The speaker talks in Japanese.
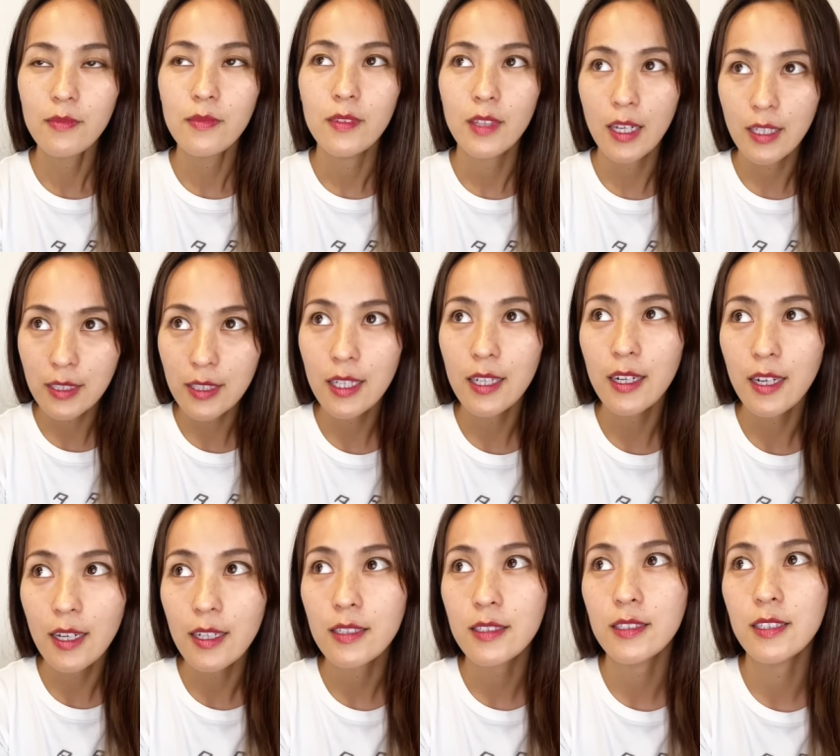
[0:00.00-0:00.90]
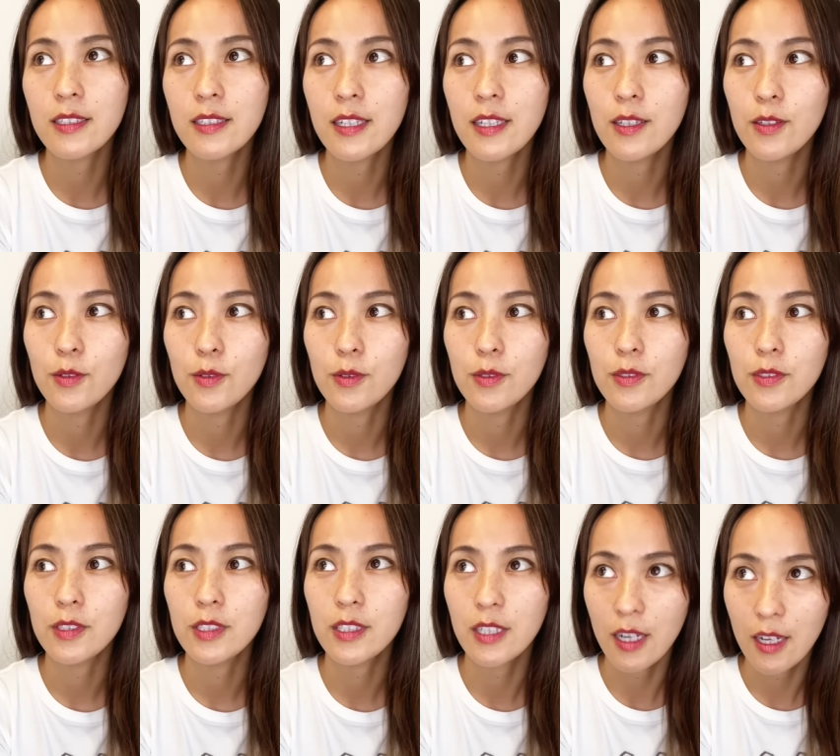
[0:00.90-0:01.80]
男性が射精の
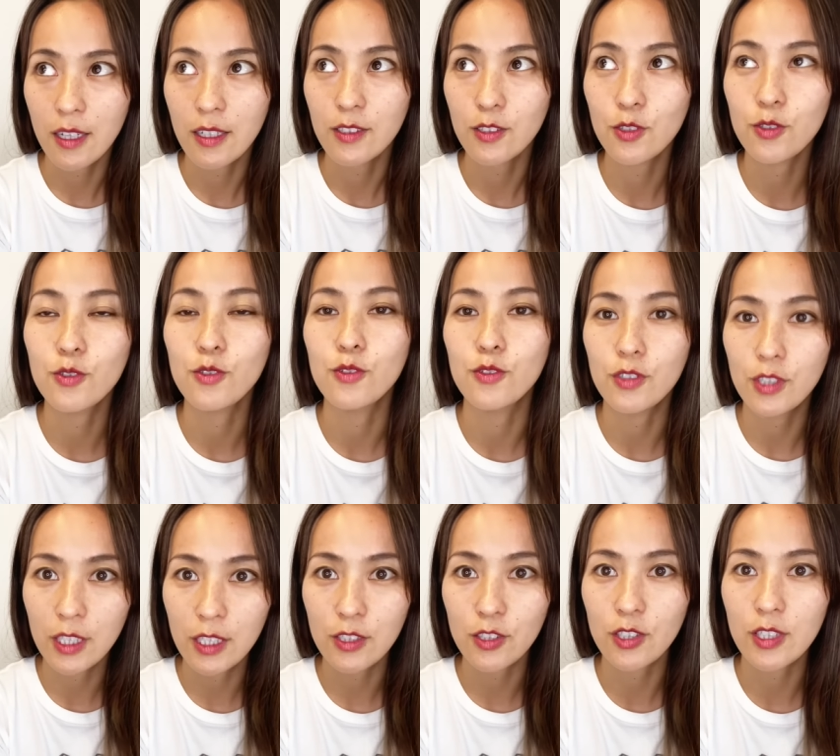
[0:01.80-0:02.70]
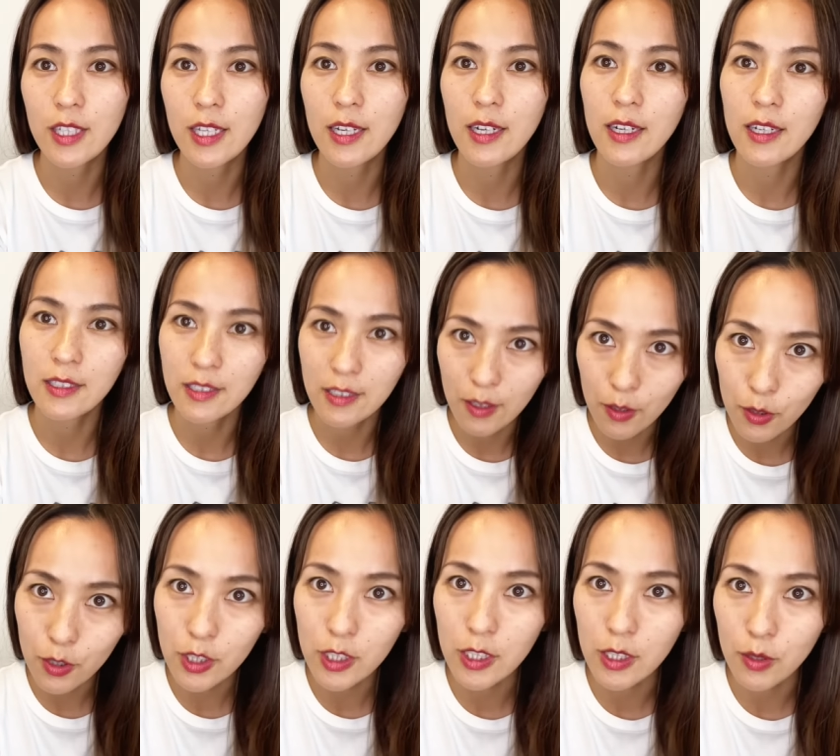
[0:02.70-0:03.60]
した直後に女性がして
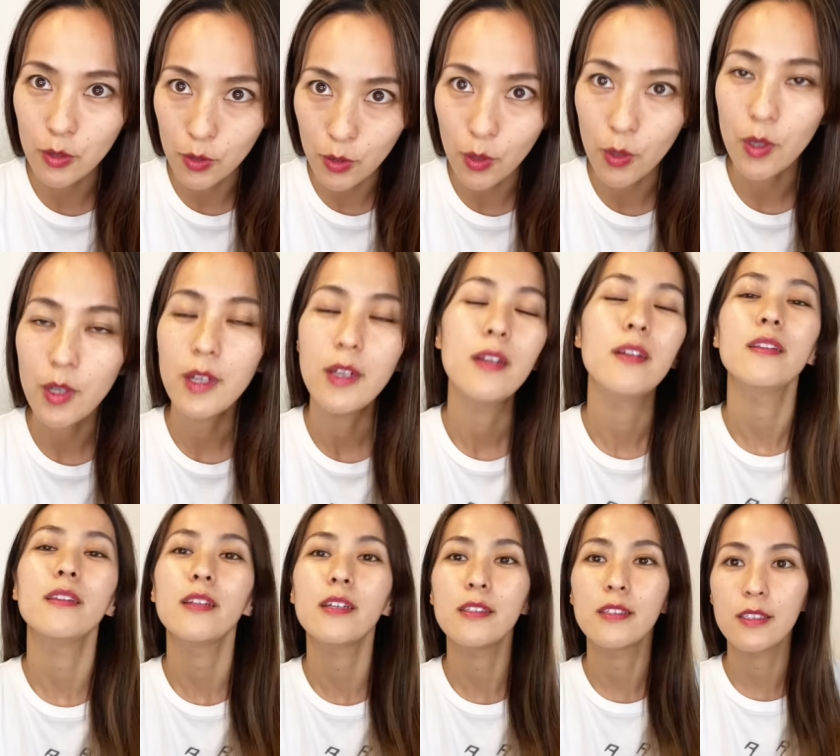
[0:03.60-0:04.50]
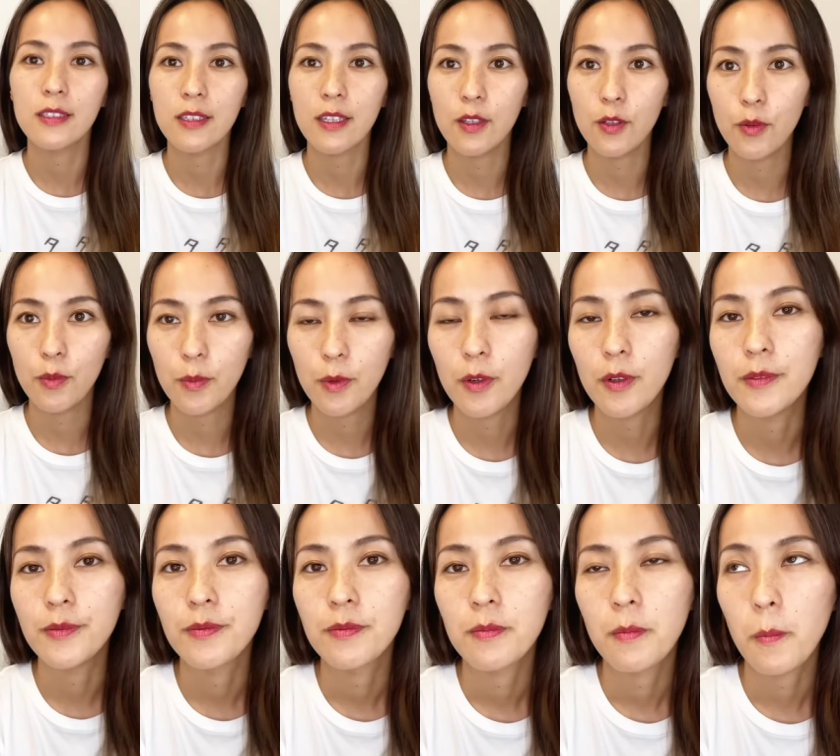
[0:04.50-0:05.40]
ほしいことなんですけども、
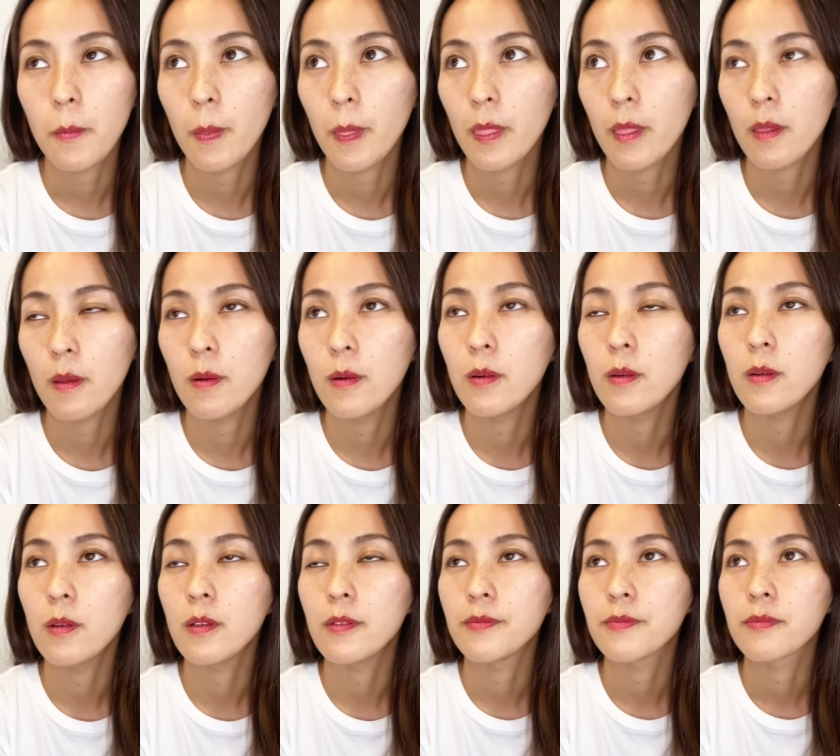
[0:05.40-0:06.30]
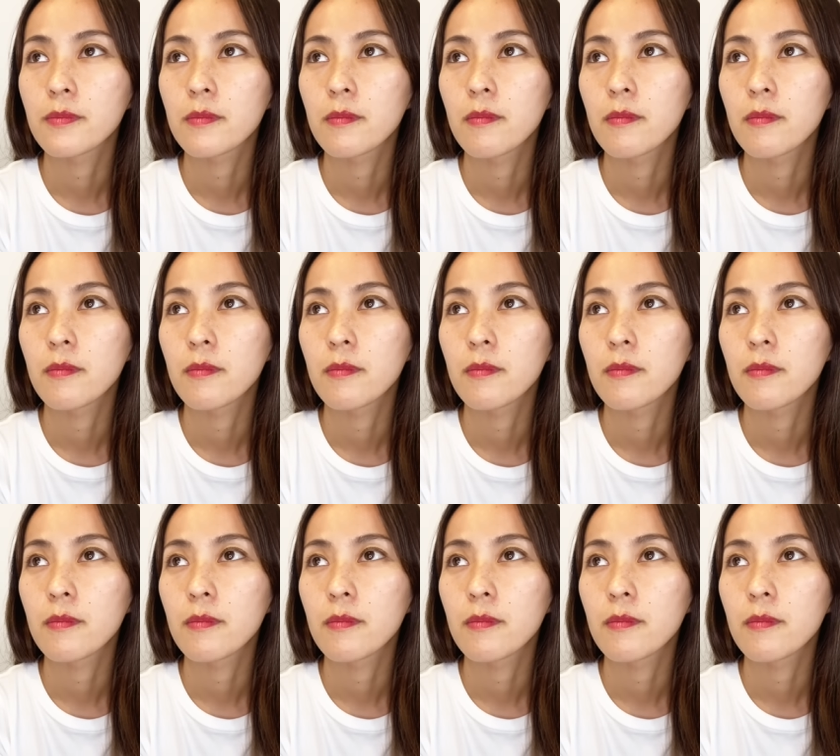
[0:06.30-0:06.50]
うんと、